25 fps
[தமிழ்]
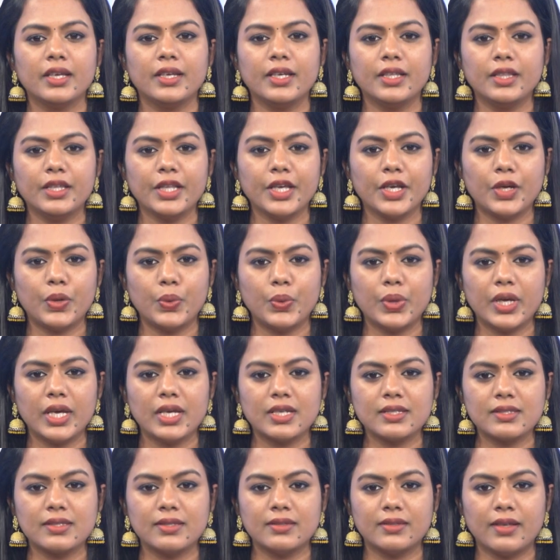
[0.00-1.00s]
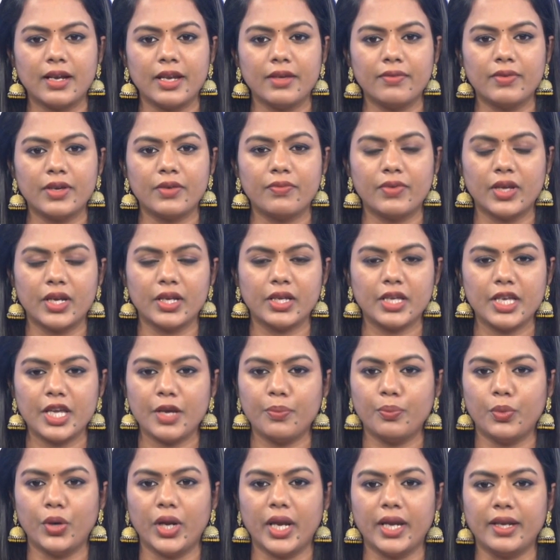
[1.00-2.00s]
இந்திய குடியரசுத் தலைவர்
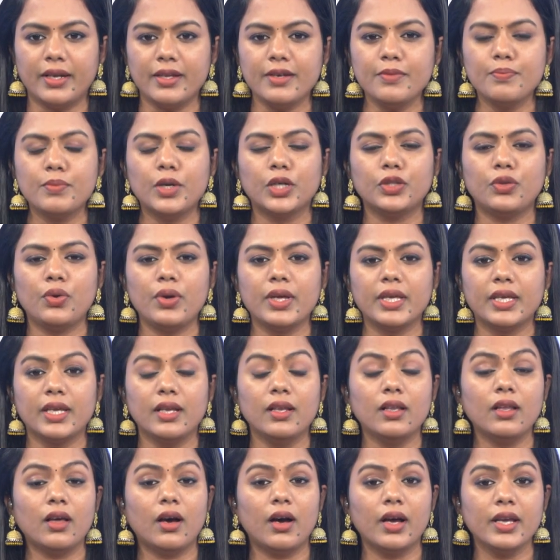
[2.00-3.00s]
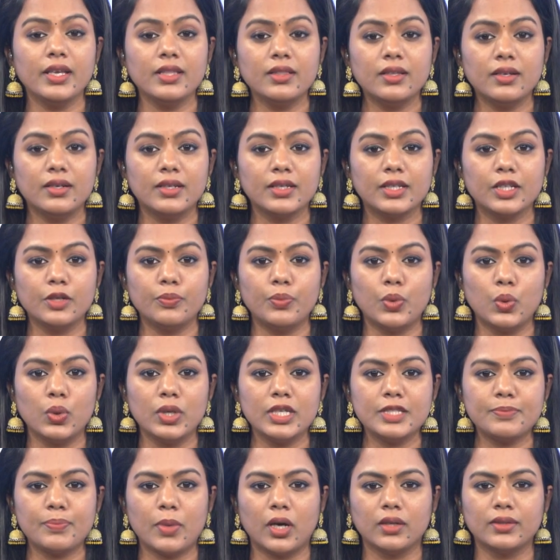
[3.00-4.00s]
வருகையை முன்னிட்டு மதுரையில் ஐந்தடுக்கு
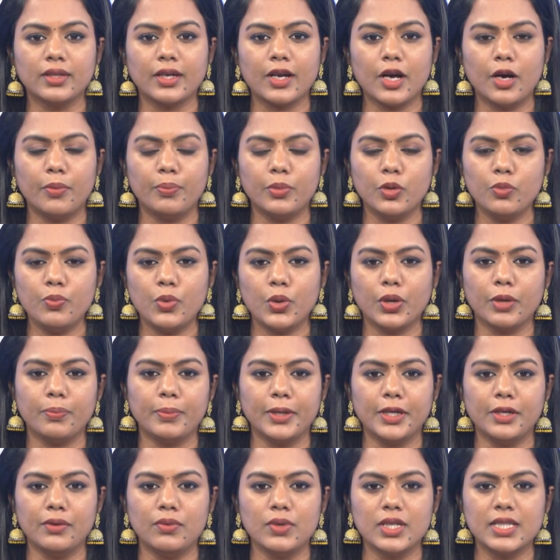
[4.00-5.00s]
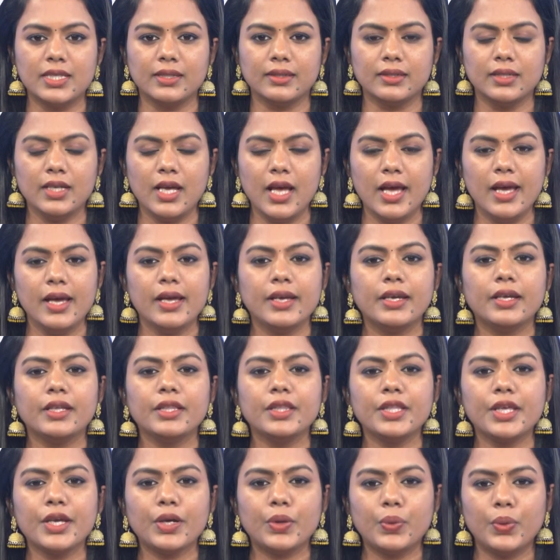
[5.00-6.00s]
போலீஸ் பாதுகாப்பு போடப்பட்டுள்ளது
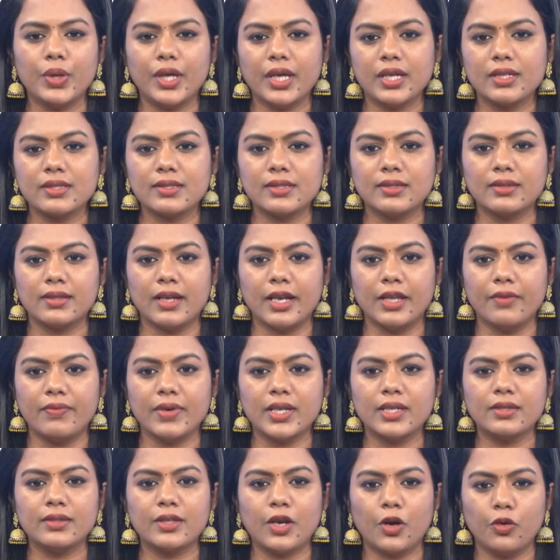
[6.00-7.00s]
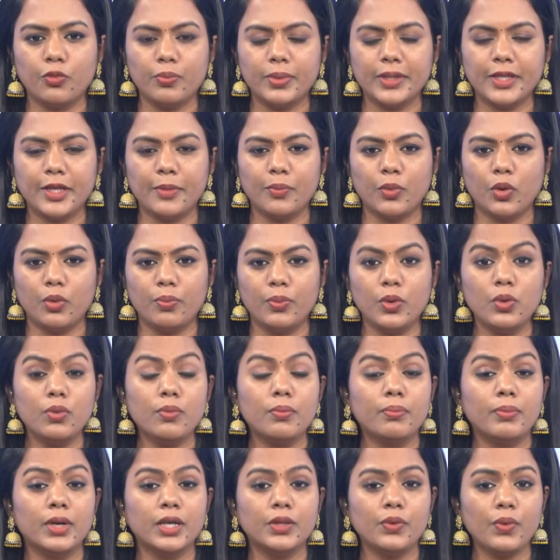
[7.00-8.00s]
இந்திய குடியரசுத் தலைவர் திரௌபதி
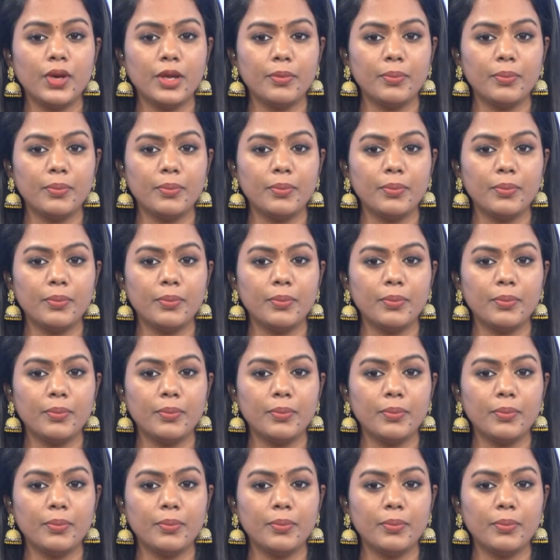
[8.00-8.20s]
முர்மு மதுரை